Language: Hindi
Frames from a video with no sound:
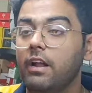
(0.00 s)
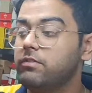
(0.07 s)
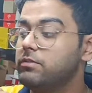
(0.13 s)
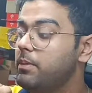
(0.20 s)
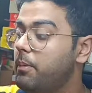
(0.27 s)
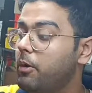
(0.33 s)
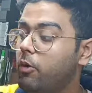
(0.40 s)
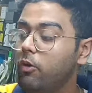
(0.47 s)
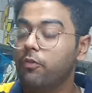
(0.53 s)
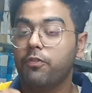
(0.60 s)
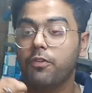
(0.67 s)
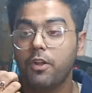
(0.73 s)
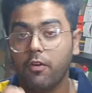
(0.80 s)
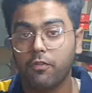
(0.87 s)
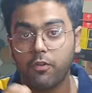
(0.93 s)
ग्लव्स में बिल्कुल
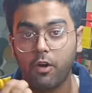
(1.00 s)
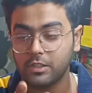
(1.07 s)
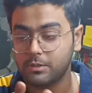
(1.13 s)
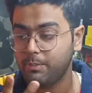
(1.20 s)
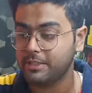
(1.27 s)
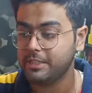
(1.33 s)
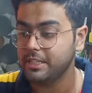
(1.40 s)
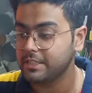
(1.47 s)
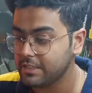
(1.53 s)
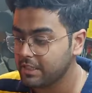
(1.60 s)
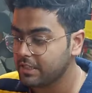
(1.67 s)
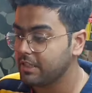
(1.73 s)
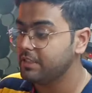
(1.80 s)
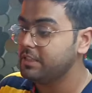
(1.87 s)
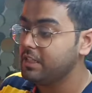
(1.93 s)
फ्री ऑफ कॉस्ट परचेज कर
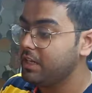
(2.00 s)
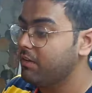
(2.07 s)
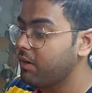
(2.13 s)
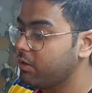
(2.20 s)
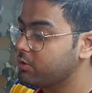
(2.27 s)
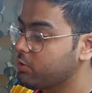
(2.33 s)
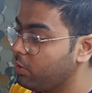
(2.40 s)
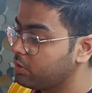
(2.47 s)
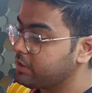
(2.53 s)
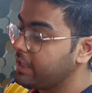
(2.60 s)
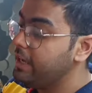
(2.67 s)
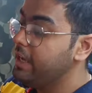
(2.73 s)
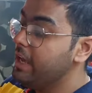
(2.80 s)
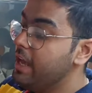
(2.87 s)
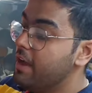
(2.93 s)
सकते हैं सीट कवर हाउस स्टोर
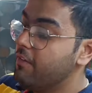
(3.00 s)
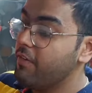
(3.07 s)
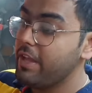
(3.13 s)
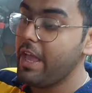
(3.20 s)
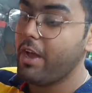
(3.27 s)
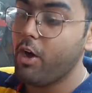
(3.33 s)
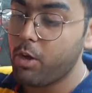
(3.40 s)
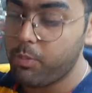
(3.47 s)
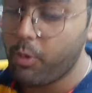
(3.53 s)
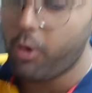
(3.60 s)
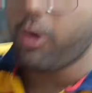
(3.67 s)
से वहीं एक और प्रो